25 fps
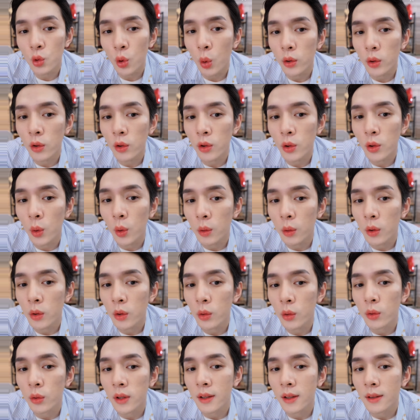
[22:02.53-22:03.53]
活动的时候我也会
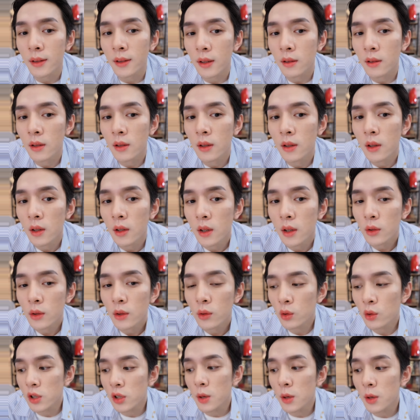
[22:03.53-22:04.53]
涂一点点，
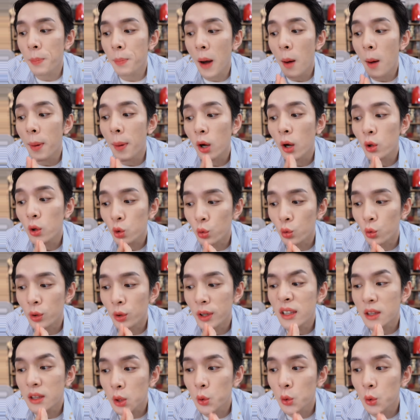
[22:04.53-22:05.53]
就是薄薄涂
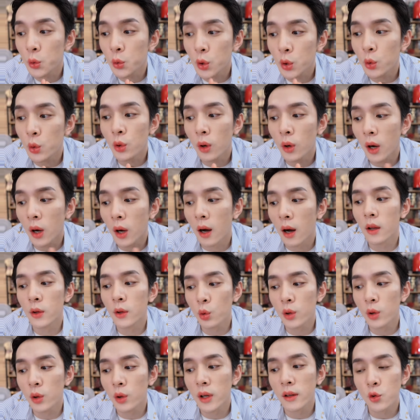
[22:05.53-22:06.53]
一丢丢就好了，
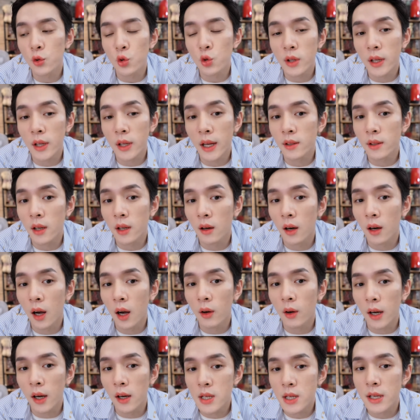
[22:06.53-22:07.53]
就会让你的唇色看起来很
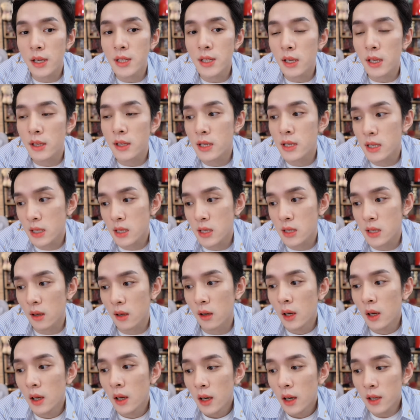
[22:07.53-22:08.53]
好看，而且很显气
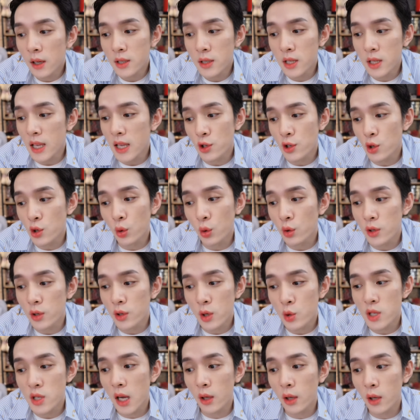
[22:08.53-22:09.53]
色。是的。而且亚洲女
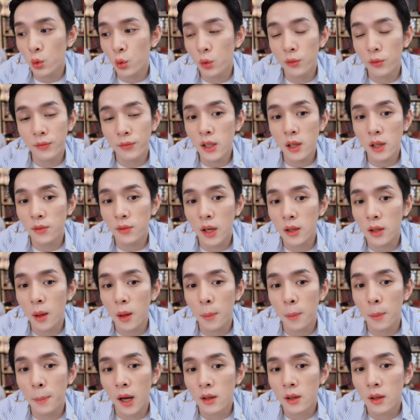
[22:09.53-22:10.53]
生就这样涂非常非常的
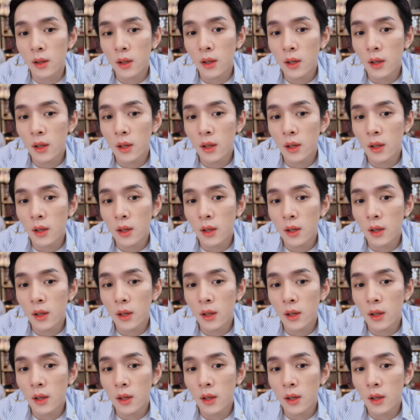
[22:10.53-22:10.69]
棒。